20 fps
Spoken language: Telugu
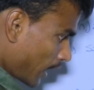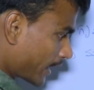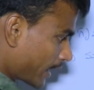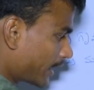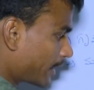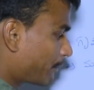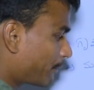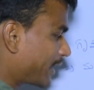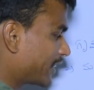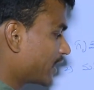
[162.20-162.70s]

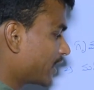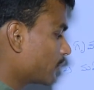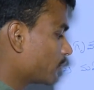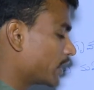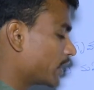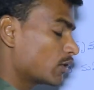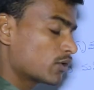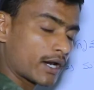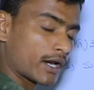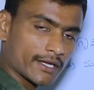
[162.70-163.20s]
ఇక్కడ పదిహేను
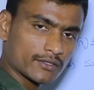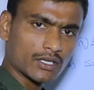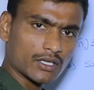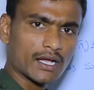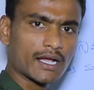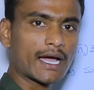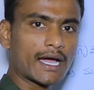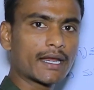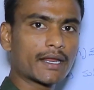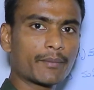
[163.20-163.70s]
వేలు
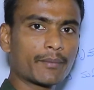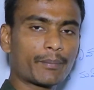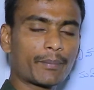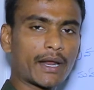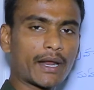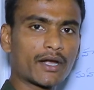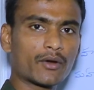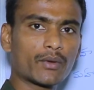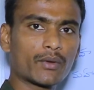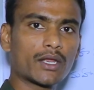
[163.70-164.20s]
రైతులకు కానీ
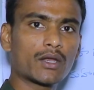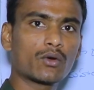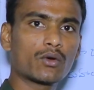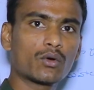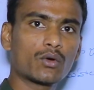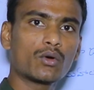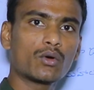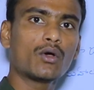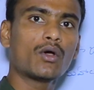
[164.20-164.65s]
పన్నెండు వేలు